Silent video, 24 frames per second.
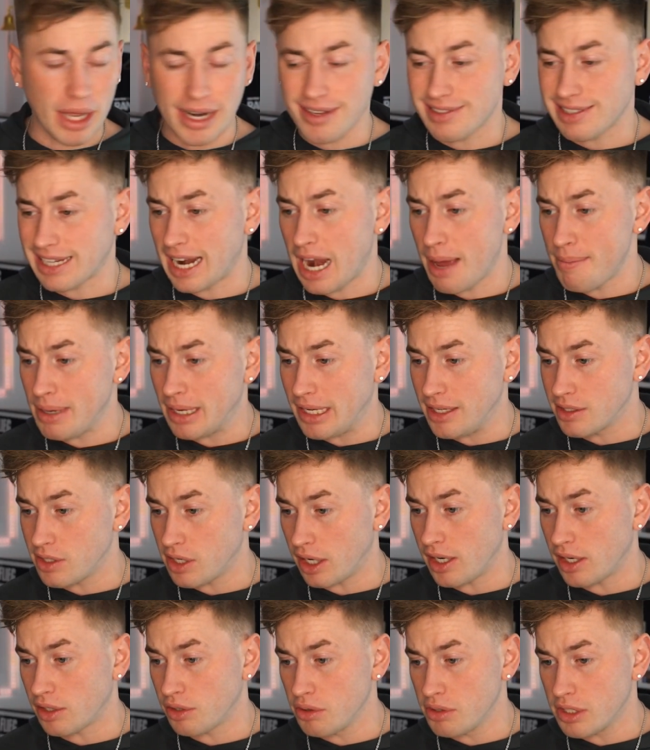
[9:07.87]
an das Kanalmitglied
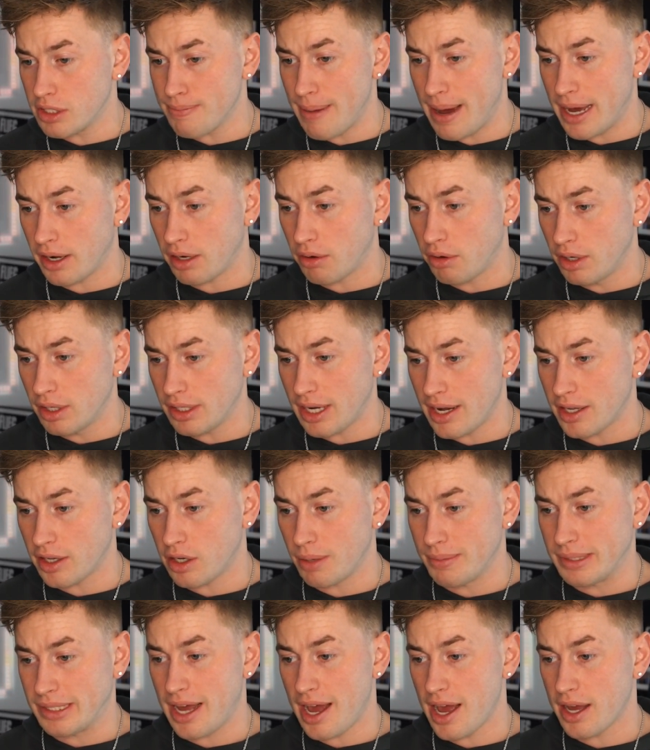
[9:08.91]
Sonja Dutzmann. und an die
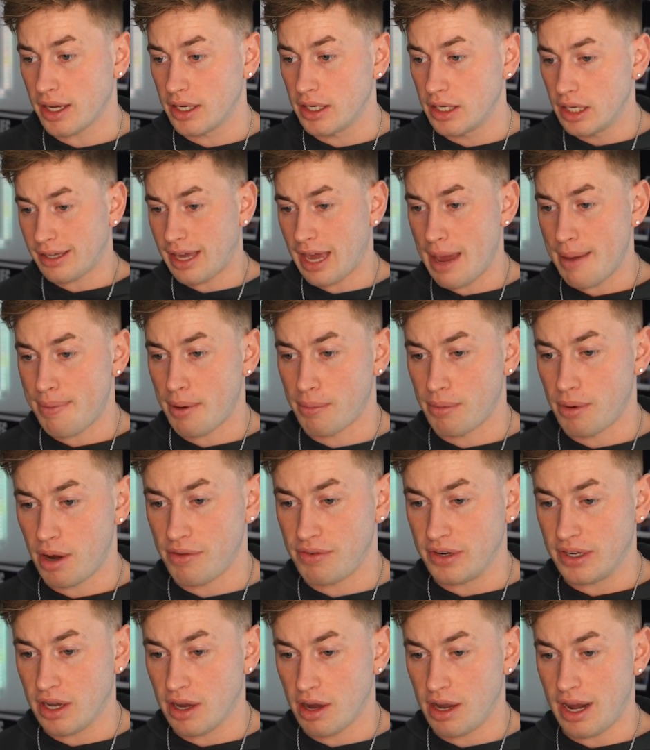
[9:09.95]
Kommentare. K-Pop
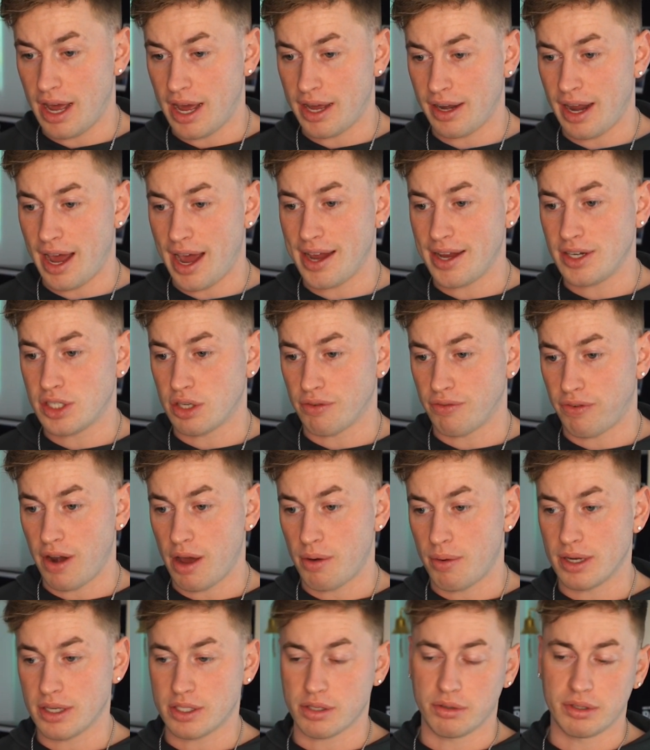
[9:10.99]
Lovely Girl an Aisha
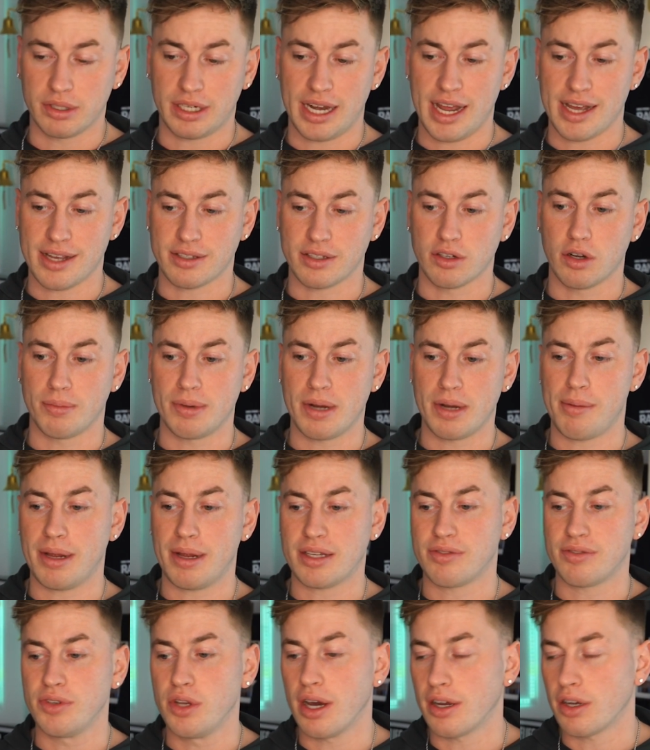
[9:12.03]
Flowers. Und den ersten Kommentar im
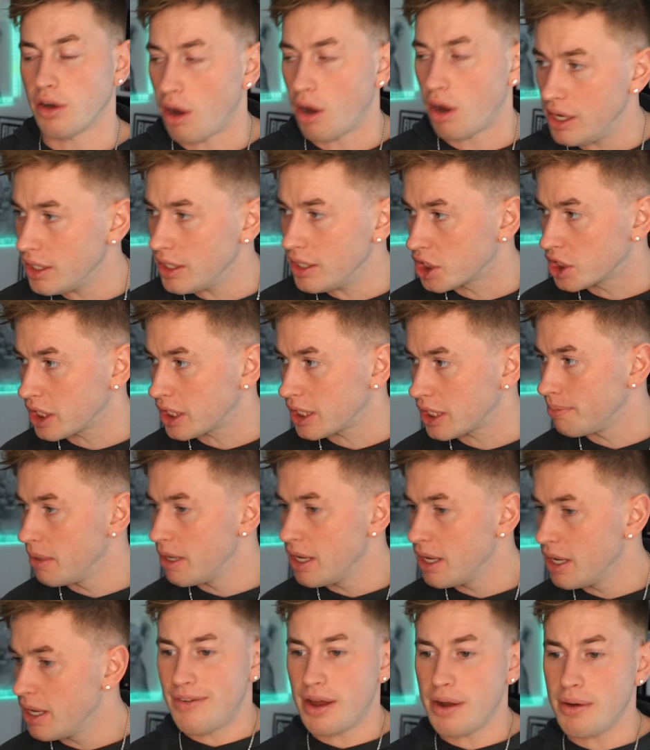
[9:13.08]
letzten Video hat Olli geschrieben.
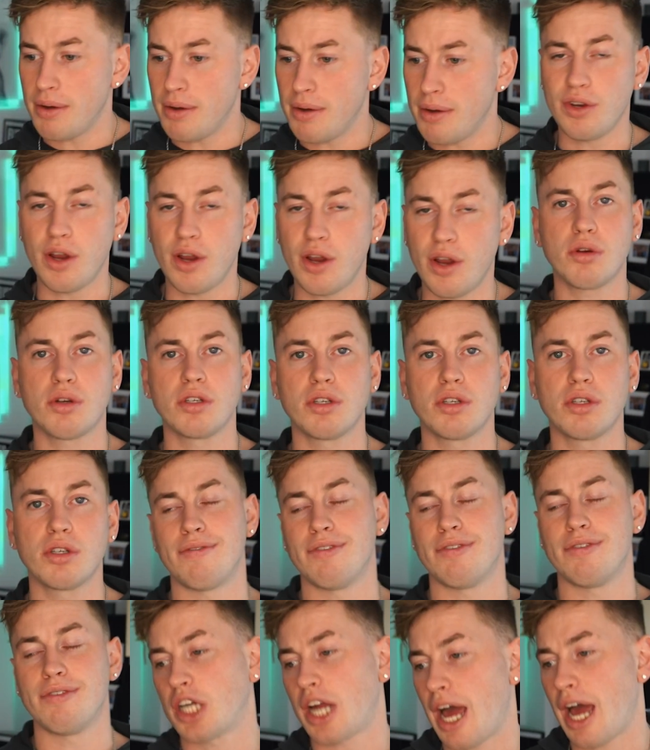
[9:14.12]
Wenn du dieses Video auch grüßen werden
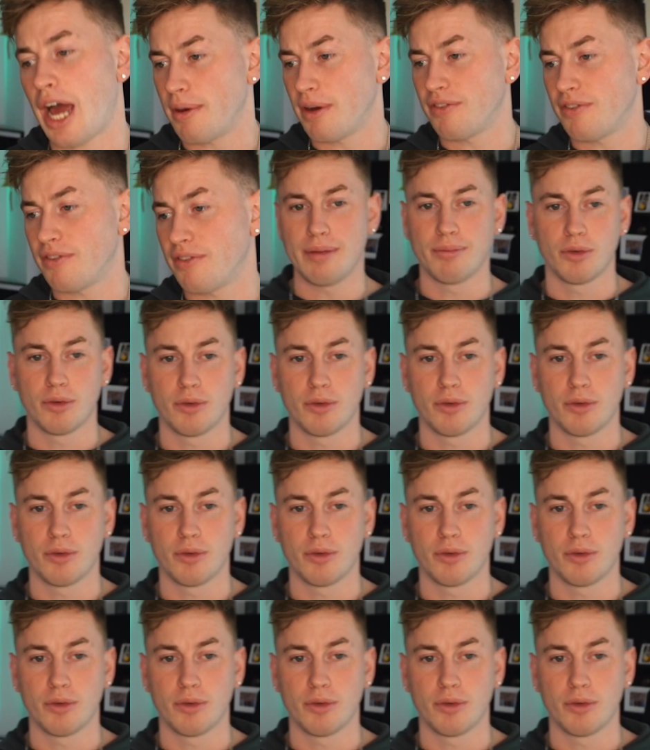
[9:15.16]
willst, schreib einfach einen lieben